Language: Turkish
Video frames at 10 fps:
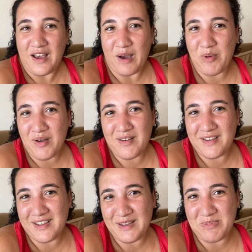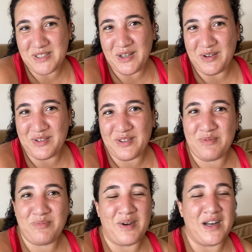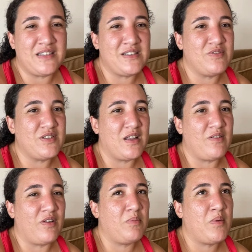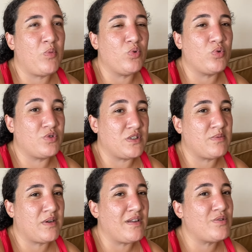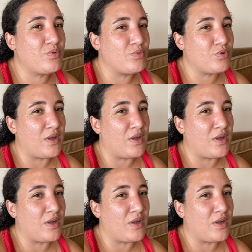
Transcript: Ama iyi bir şey oldu. Bayağı sivilcelerim falan benim 19 yaşıma kadar sürmüştü.